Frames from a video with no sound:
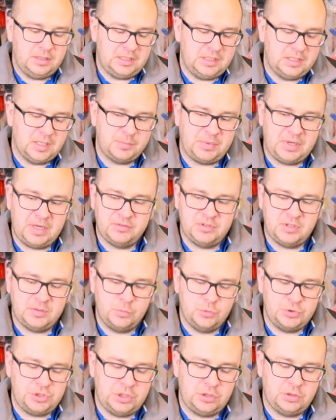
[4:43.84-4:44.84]
i naprawdę
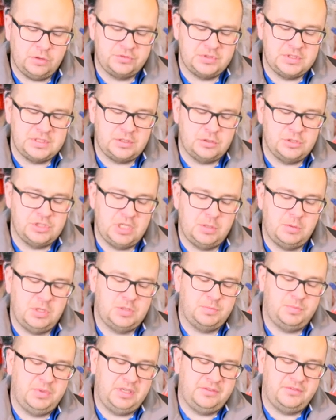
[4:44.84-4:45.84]
musi to wszystko
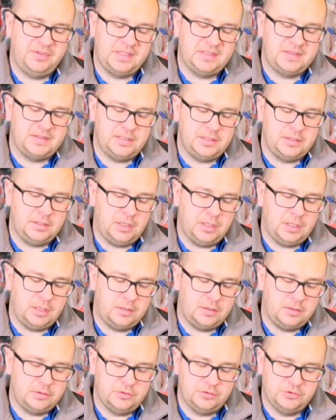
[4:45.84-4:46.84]
działać perfekcyjnie,
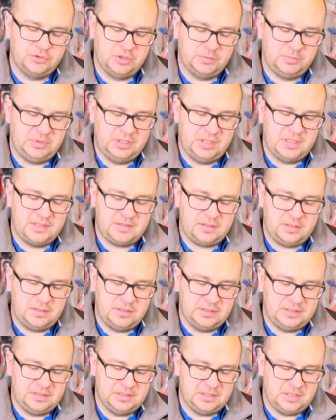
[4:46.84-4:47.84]
żeby nas
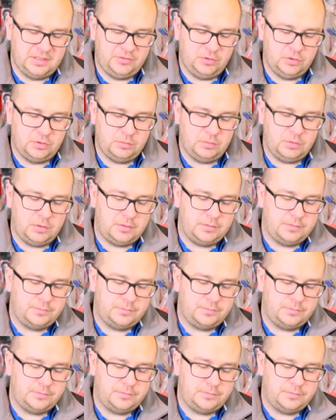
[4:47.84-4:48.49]
nie zawiodło.